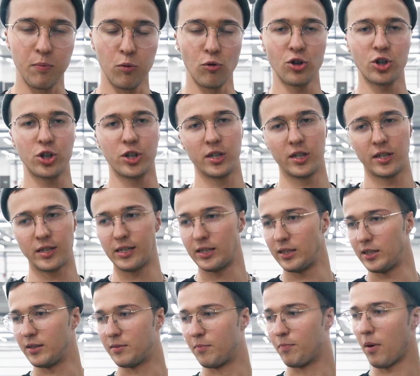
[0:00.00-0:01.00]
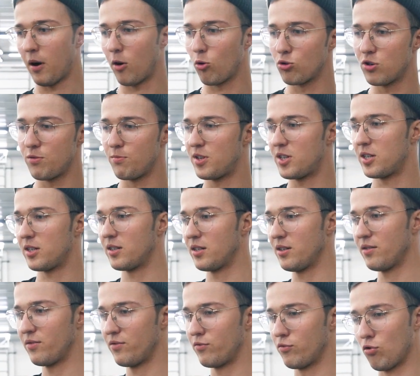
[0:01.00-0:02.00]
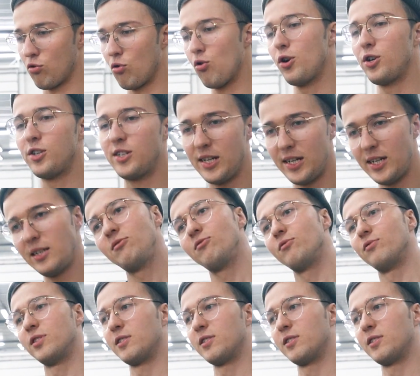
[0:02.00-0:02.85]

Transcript: от Porsche и погрузимся в другой день,